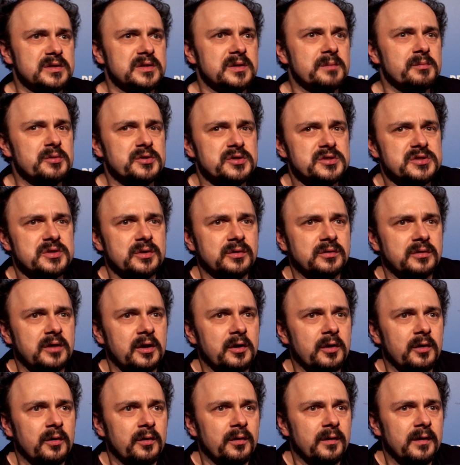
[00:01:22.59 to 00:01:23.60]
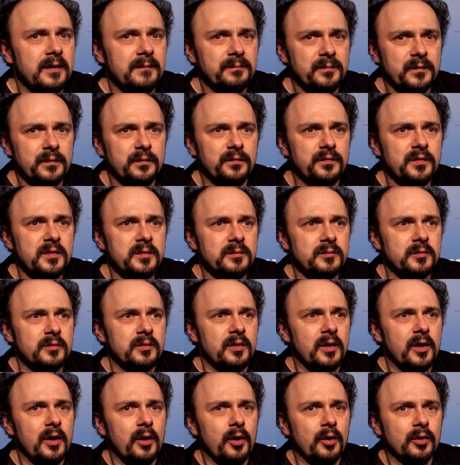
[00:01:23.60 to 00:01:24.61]
I nie może się od tego filmu
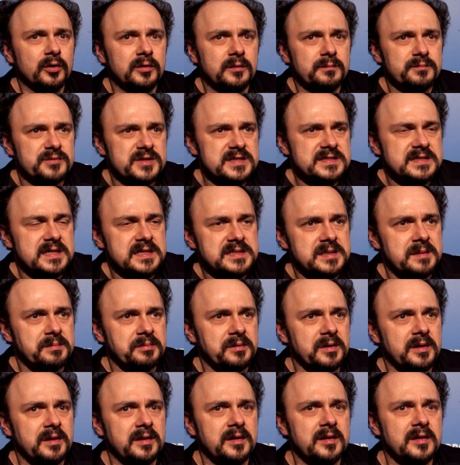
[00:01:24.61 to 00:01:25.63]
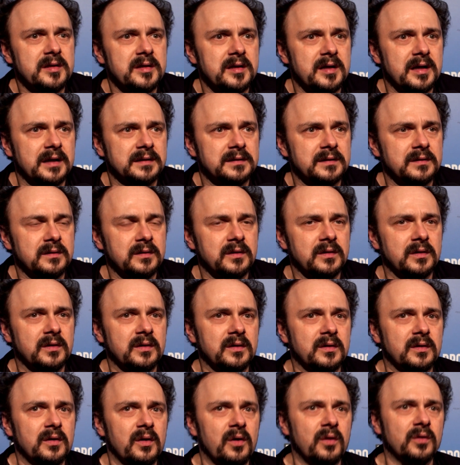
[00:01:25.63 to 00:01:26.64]
od, przez następnych kilka
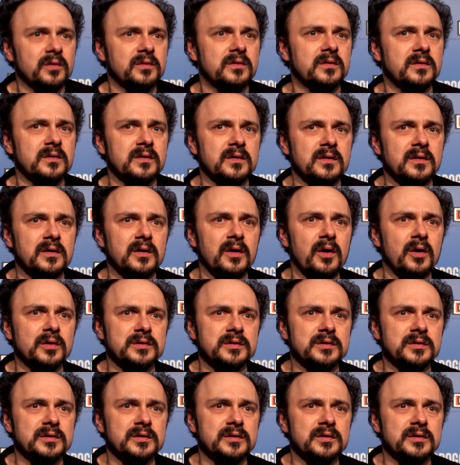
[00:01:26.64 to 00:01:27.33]
dni od, y,